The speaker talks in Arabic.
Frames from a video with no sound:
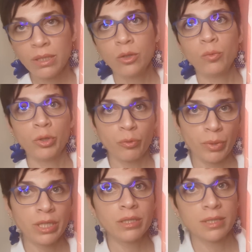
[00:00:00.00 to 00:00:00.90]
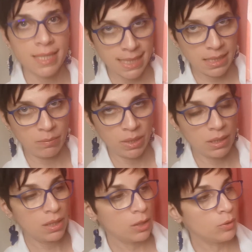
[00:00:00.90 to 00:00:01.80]
مل ومرتبين 60
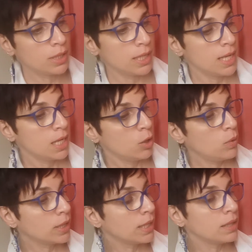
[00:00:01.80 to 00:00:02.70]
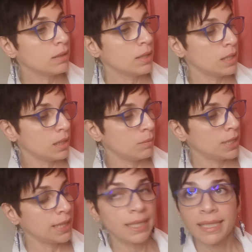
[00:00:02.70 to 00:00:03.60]
مل اوكي هو كان هلا
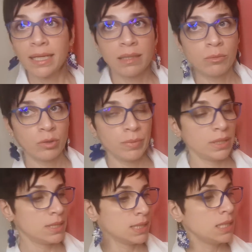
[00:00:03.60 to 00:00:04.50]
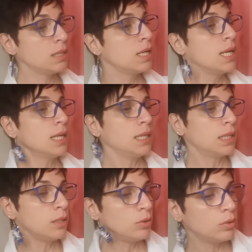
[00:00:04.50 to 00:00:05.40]
ما راح احكي عن المرتبين صغير
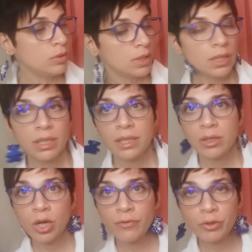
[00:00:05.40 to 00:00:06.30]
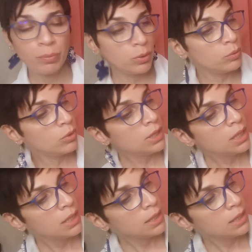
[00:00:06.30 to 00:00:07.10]
لانه الاوفر بيقول